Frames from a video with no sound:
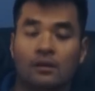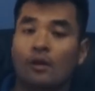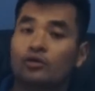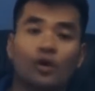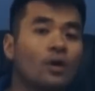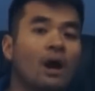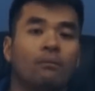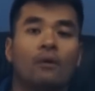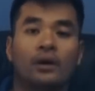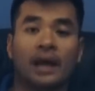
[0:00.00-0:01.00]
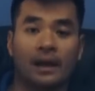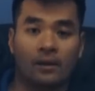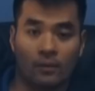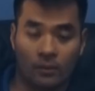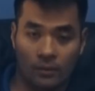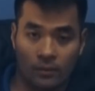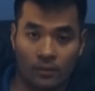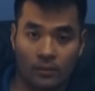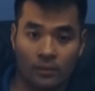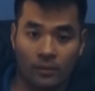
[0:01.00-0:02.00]
cô trốn học mỗi ngày luôn
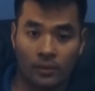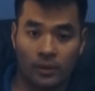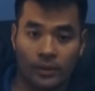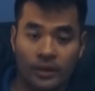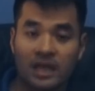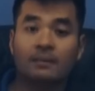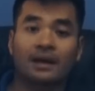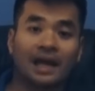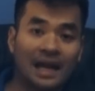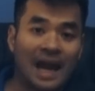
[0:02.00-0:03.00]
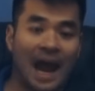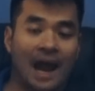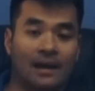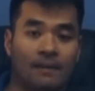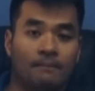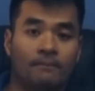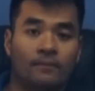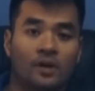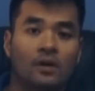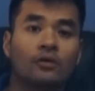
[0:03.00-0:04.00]
nhưng mà kỳ lạ nè
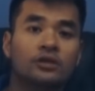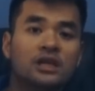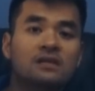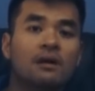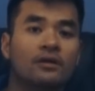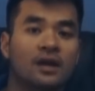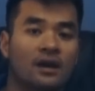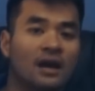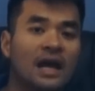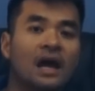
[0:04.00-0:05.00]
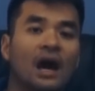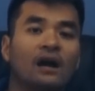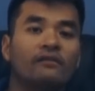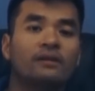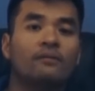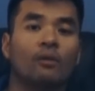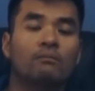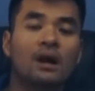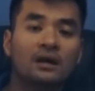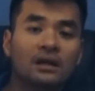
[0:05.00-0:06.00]
cô chưa bao giờ gây hấn với một
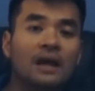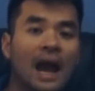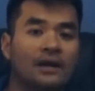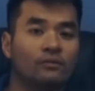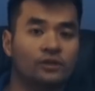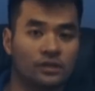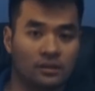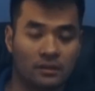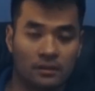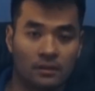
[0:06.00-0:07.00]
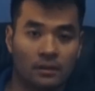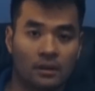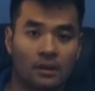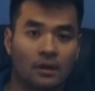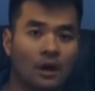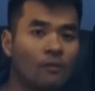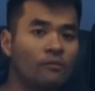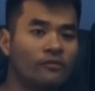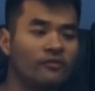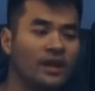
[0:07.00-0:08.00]
bất cứ ai trong trường
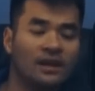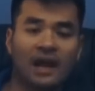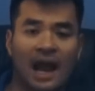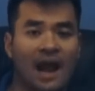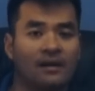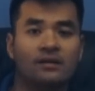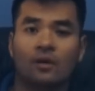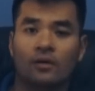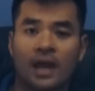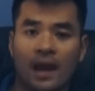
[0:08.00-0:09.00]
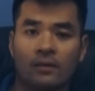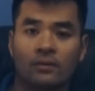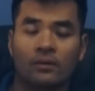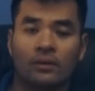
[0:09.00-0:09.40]
không phiền hà đến cô giáo